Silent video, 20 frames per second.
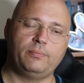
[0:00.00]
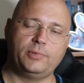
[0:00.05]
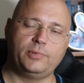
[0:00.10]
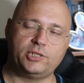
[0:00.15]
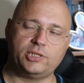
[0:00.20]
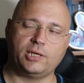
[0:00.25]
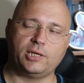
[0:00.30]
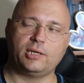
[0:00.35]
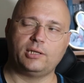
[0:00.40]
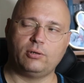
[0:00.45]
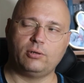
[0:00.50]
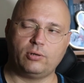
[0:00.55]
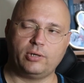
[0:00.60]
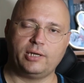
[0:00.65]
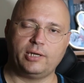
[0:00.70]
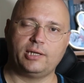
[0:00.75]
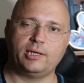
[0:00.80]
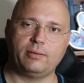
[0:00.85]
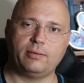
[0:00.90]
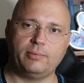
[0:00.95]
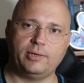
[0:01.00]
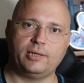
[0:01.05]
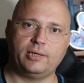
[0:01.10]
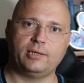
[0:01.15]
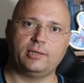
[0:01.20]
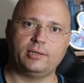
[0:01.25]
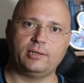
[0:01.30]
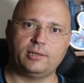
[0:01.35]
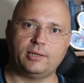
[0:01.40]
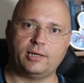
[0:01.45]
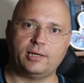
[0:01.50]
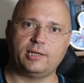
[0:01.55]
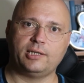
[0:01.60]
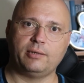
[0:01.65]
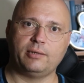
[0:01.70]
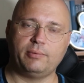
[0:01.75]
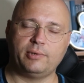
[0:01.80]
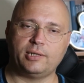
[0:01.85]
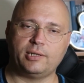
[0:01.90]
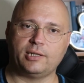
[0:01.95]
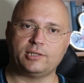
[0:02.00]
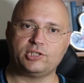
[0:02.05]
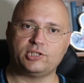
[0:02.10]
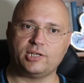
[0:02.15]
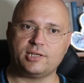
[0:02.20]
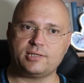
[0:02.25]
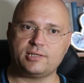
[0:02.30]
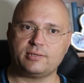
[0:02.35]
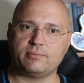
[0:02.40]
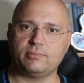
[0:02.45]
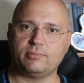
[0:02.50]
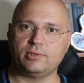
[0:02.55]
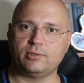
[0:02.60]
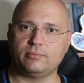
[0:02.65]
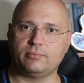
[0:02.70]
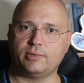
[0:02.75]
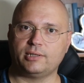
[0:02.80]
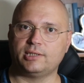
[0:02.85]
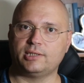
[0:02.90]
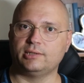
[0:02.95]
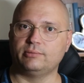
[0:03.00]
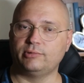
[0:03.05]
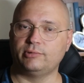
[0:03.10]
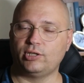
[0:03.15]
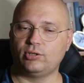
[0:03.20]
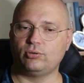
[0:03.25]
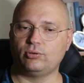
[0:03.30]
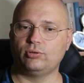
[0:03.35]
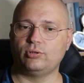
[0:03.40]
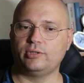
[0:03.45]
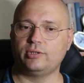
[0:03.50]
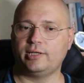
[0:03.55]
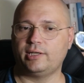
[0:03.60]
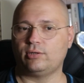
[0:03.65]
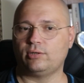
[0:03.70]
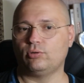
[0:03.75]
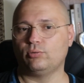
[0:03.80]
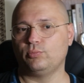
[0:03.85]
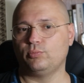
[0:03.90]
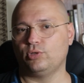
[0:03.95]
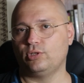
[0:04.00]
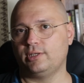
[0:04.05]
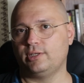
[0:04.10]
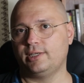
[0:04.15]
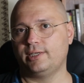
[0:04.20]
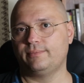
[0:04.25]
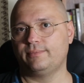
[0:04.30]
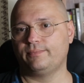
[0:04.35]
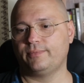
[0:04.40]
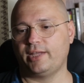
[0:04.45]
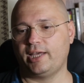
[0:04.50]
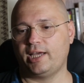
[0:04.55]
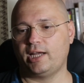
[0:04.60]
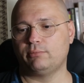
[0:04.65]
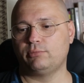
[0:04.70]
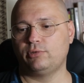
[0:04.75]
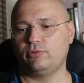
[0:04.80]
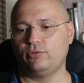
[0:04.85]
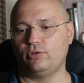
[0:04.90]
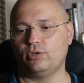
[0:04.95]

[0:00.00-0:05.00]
bir şekilde oraya da bir e, arada bir atacağız. Bir bakalım neler oluyor neler olmuyor diye. Eğer bu